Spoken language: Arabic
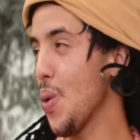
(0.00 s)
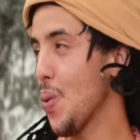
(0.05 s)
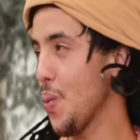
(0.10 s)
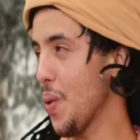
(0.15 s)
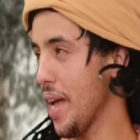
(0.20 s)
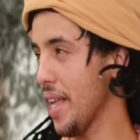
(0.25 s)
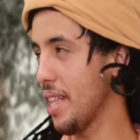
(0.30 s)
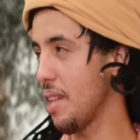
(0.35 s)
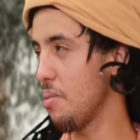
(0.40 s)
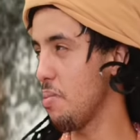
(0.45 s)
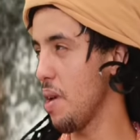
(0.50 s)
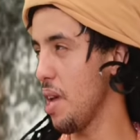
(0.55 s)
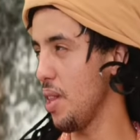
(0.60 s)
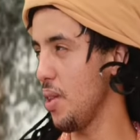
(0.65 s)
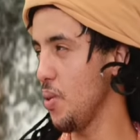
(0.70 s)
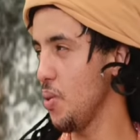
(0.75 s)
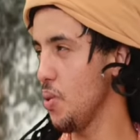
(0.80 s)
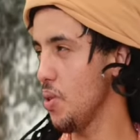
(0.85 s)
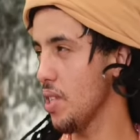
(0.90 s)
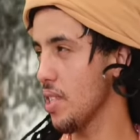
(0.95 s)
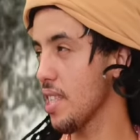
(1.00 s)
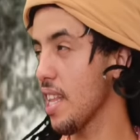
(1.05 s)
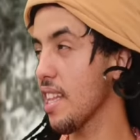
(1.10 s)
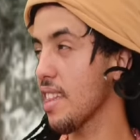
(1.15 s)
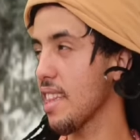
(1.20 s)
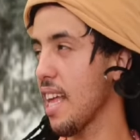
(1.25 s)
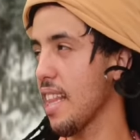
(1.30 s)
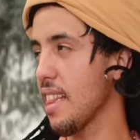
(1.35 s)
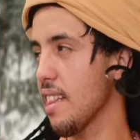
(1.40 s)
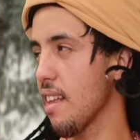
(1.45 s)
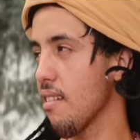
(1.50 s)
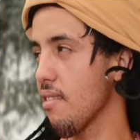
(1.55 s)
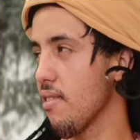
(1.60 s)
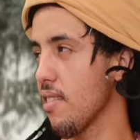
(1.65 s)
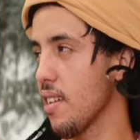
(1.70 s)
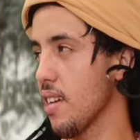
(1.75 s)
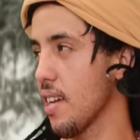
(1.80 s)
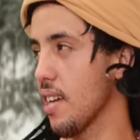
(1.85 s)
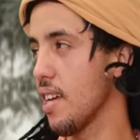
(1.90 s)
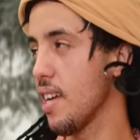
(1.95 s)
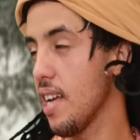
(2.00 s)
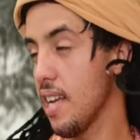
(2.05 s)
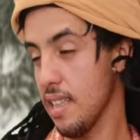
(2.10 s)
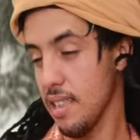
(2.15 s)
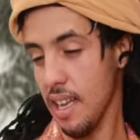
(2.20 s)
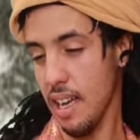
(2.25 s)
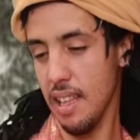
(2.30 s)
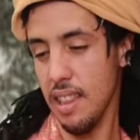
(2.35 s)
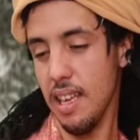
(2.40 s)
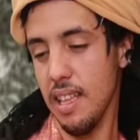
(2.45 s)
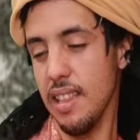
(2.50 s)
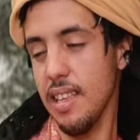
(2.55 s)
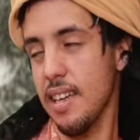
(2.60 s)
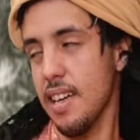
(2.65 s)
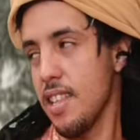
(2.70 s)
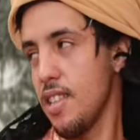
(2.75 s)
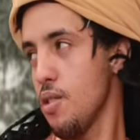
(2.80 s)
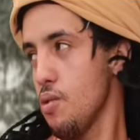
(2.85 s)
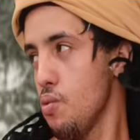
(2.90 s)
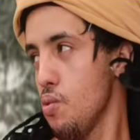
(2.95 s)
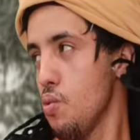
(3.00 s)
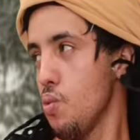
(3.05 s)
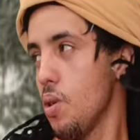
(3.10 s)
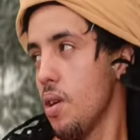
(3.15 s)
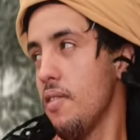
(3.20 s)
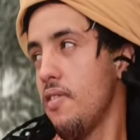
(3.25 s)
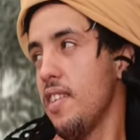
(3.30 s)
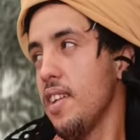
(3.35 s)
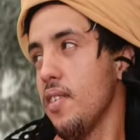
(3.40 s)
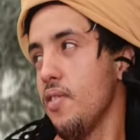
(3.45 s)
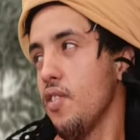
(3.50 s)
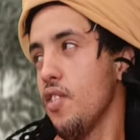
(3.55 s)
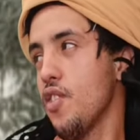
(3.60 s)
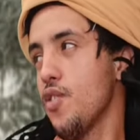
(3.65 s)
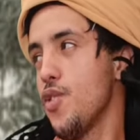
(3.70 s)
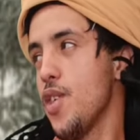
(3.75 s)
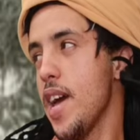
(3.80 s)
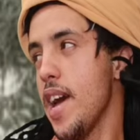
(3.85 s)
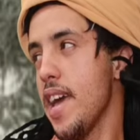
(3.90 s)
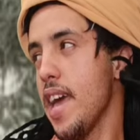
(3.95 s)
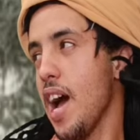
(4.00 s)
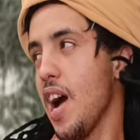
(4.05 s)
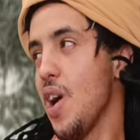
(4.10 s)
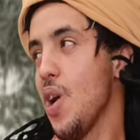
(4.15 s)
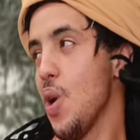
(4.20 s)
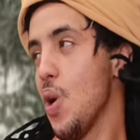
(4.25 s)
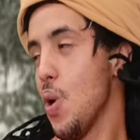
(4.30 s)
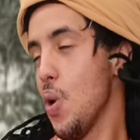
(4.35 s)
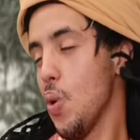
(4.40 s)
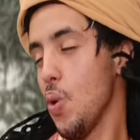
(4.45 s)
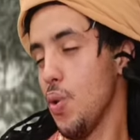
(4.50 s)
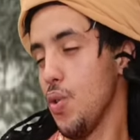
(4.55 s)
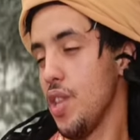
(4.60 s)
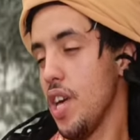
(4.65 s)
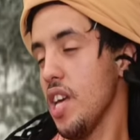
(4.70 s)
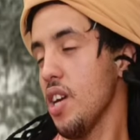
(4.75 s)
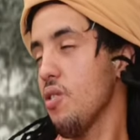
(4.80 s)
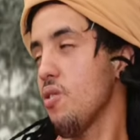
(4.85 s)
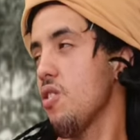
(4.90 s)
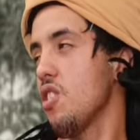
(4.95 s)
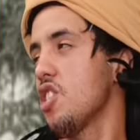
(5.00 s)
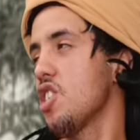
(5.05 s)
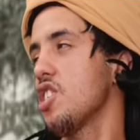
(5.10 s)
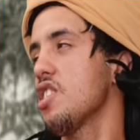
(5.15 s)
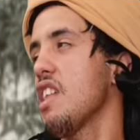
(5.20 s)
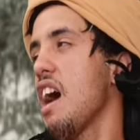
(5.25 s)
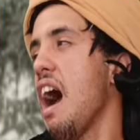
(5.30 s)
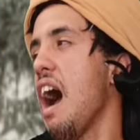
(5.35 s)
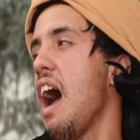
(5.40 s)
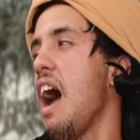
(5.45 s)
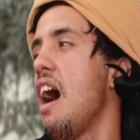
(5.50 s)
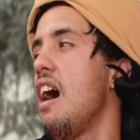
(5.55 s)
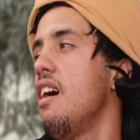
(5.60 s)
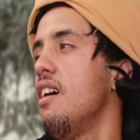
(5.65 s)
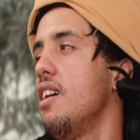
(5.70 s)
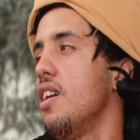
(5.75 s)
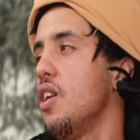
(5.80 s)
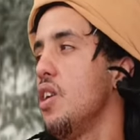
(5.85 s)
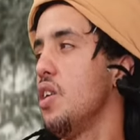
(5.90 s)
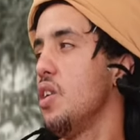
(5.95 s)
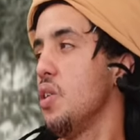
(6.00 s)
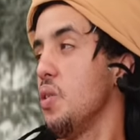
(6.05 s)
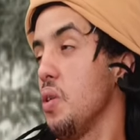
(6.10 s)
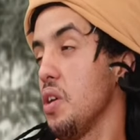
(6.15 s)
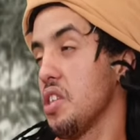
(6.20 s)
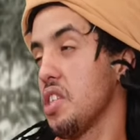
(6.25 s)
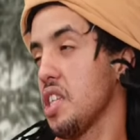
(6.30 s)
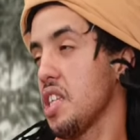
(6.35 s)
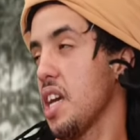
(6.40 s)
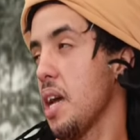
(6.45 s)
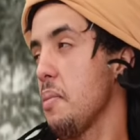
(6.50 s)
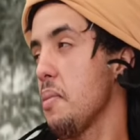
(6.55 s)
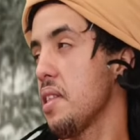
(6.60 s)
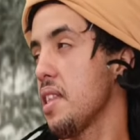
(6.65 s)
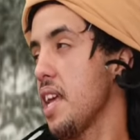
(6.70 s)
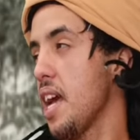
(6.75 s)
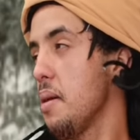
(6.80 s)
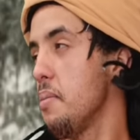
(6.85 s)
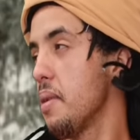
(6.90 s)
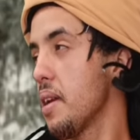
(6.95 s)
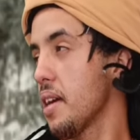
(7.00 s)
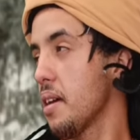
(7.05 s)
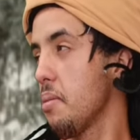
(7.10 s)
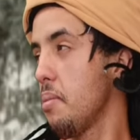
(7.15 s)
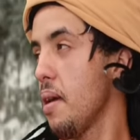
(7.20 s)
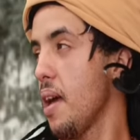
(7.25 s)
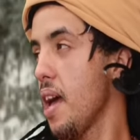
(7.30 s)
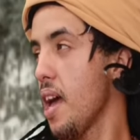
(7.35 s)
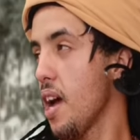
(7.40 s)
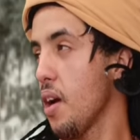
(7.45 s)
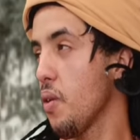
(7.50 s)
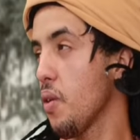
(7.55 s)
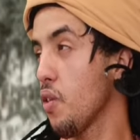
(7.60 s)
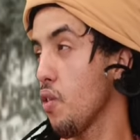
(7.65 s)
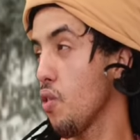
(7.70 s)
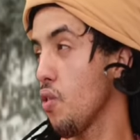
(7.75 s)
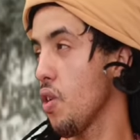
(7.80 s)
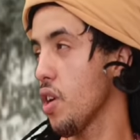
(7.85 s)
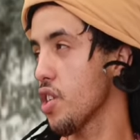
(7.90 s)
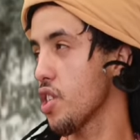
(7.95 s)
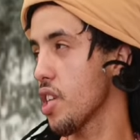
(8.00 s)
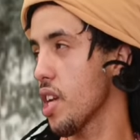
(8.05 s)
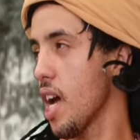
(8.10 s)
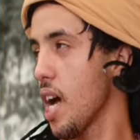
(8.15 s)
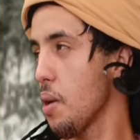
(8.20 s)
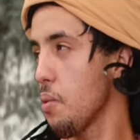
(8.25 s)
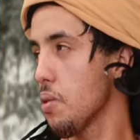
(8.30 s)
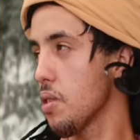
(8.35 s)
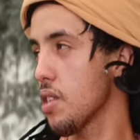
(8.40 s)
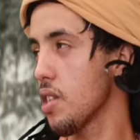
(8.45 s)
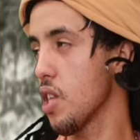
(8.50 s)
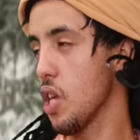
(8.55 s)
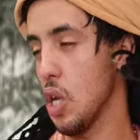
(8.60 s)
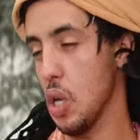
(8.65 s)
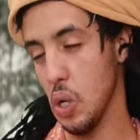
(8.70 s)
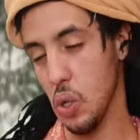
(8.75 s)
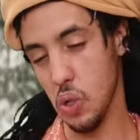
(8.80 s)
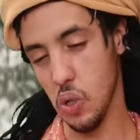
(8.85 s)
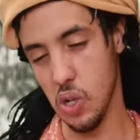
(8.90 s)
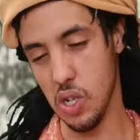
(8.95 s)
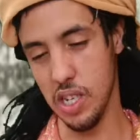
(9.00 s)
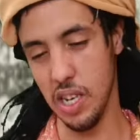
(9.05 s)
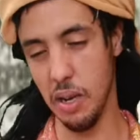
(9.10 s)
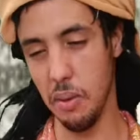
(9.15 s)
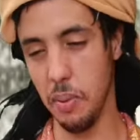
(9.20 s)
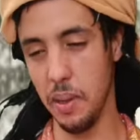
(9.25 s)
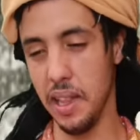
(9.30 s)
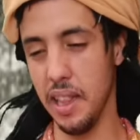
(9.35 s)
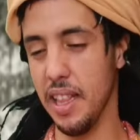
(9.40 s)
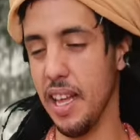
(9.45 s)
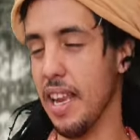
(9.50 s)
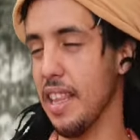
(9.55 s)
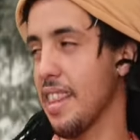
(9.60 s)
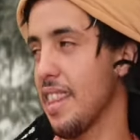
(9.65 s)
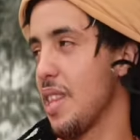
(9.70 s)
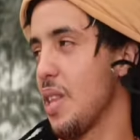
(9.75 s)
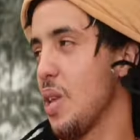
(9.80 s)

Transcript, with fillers: واحد البعلوك ما تعلق فيه تعلق لك هنا ووقف لك فوق هنايا وهنايا كلشي طاح وهادشي كامل تيعمرك به وكله عشرة عوض شيء هبط الارض